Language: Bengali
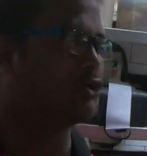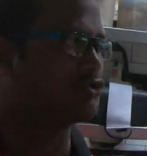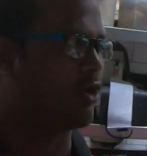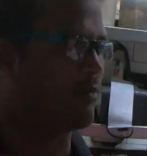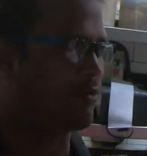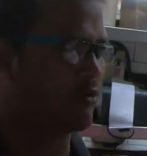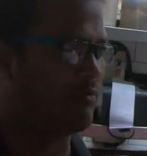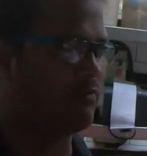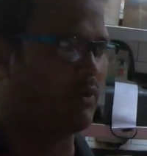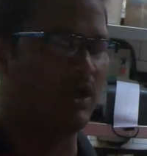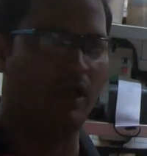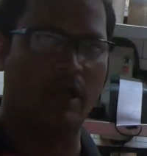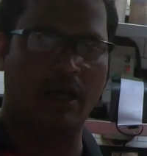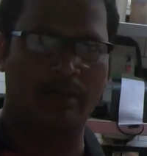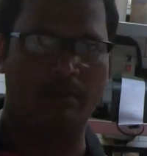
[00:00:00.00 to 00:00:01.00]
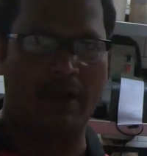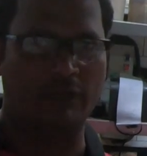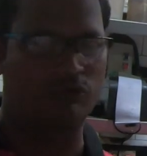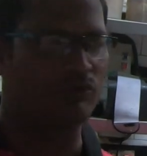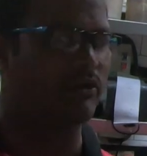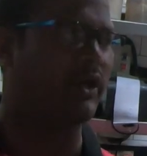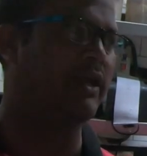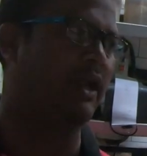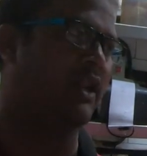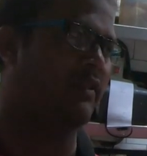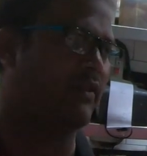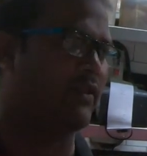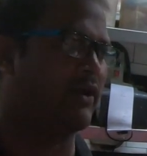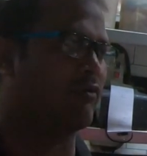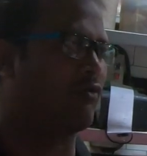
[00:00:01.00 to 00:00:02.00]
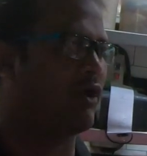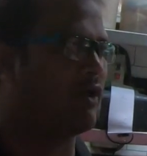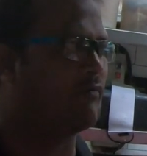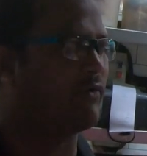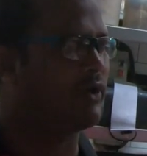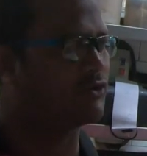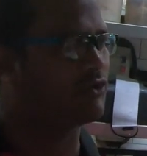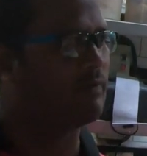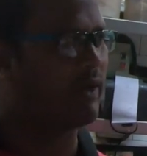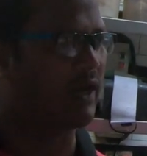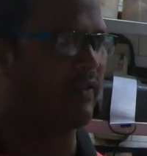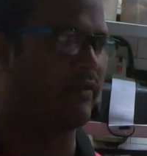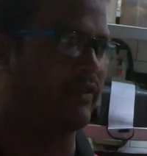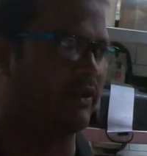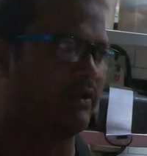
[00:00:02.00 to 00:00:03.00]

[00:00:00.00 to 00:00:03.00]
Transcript: সব রকম বাসনটাই আলাদা থাকে কড়া ফড়া সব আচ্ছা,